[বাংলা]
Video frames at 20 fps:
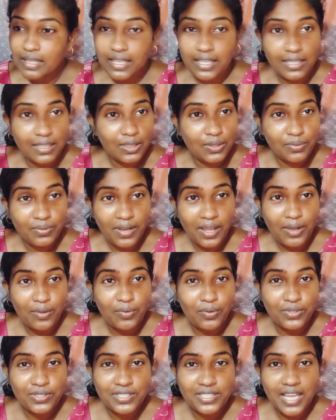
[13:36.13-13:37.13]
কিন্তু না
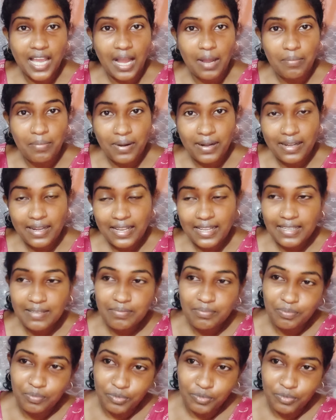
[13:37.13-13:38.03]
ও যে আমার এই